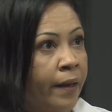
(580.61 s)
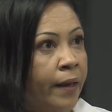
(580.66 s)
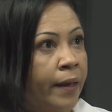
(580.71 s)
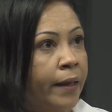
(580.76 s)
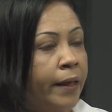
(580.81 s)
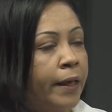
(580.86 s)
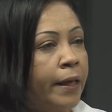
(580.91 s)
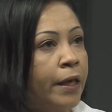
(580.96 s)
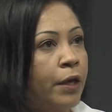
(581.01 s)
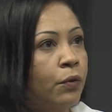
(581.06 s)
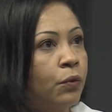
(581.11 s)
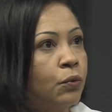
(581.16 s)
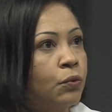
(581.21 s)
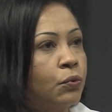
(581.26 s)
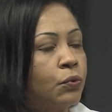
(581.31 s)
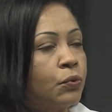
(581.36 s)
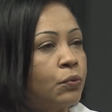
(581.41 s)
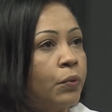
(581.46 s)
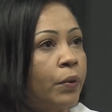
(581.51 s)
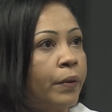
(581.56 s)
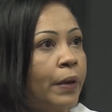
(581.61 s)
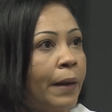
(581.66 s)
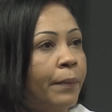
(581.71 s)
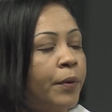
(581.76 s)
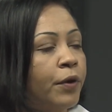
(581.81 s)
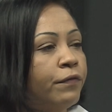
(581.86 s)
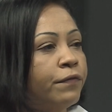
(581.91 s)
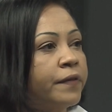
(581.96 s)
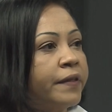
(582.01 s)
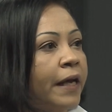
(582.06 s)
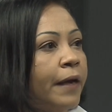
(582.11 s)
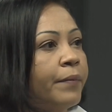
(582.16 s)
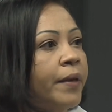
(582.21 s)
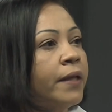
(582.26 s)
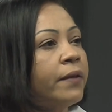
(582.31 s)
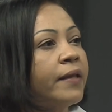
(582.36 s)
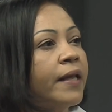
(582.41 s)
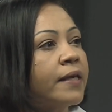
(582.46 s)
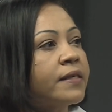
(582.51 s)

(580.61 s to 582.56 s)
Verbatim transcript: e o aprofundamento